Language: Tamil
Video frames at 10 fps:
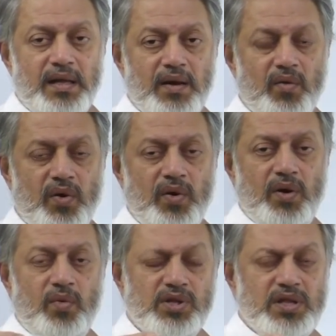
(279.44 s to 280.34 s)
ஒரு
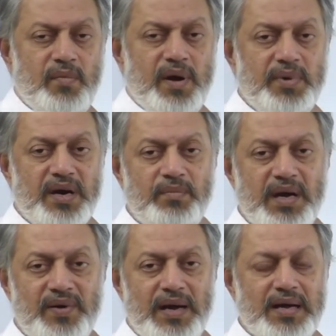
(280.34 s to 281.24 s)
உளுத்தம்பருப்பு
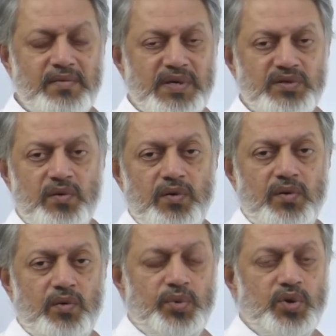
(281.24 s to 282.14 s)
டப்பாவை ஆறு மாசம்
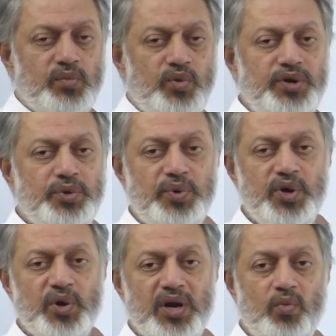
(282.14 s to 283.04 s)
போட்டு மூடிட்டு
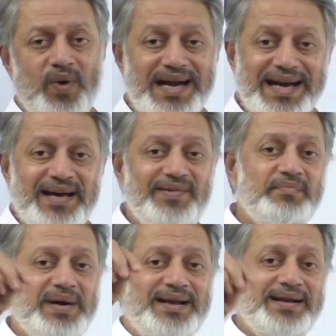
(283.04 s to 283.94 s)
போயிட்டோம்னா வண்டாவே
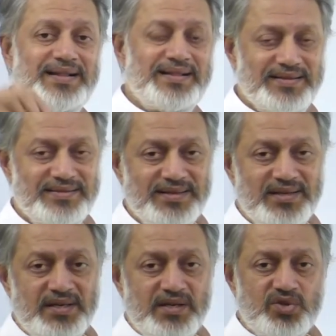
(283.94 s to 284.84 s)
மாறுறது
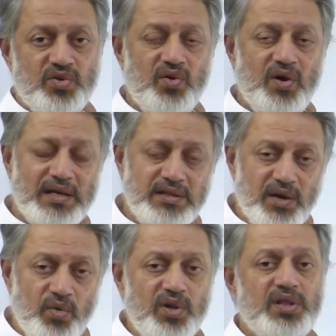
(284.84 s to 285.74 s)
ஸோ அந்த
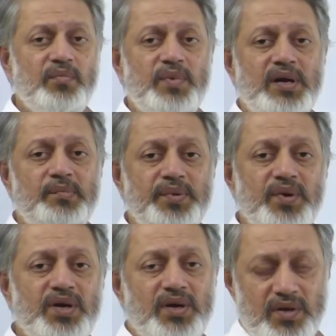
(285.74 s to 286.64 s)
உளுத்தம்பருப்பு
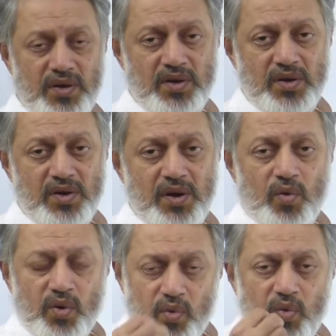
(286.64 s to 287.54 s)

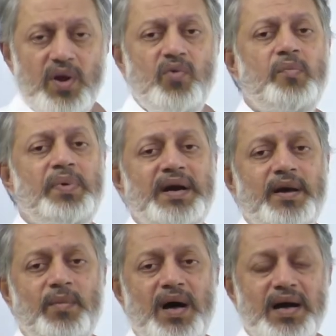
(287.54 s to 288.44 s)
ஒரு உணவு
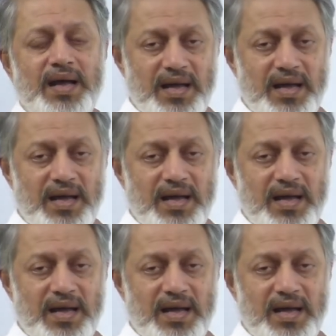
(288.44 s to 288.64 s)
பண்டமாக